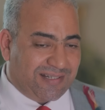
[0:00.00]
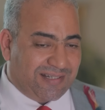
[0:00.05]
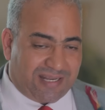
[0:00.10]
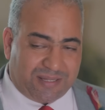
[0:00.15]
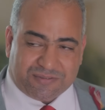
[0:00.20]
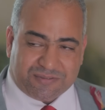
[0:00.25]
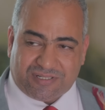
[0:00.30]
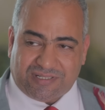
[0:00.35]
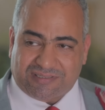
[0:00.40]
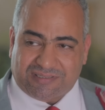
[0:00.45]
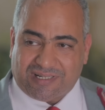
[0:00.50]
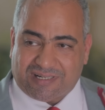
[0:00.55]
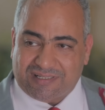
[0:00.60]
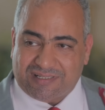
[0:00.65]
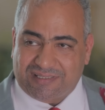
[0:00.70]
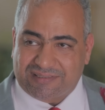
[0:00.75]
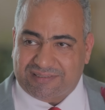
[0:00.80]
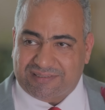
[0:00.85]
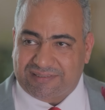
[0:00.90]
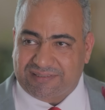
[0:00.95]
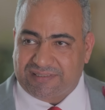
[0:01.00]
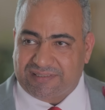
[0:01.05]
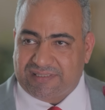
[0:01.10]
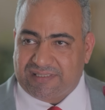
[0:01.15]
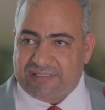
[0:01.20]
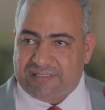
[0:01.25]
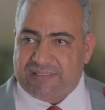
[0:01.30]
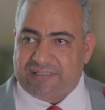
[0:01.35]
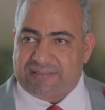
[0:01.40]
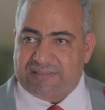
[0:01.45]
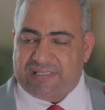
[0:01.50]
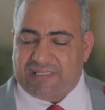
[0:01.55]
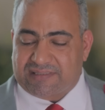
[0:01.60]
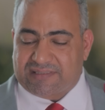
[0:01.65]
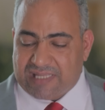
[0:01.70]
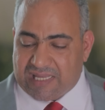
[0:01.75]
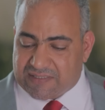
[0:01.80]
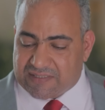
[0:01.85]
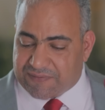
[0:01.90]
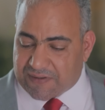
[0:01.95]
لا مش للدرجه دي ده
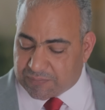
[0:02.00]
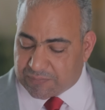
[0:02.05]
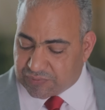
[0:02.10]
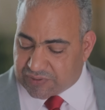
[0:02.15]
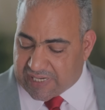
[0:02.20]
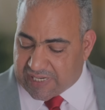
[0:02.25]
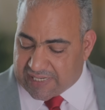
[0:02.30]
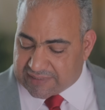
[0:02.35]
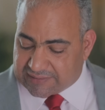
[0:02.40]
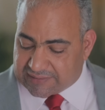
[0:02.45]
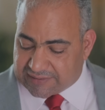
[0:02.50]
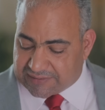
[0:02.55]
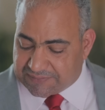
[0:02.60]
انت اكفأ مدير عندي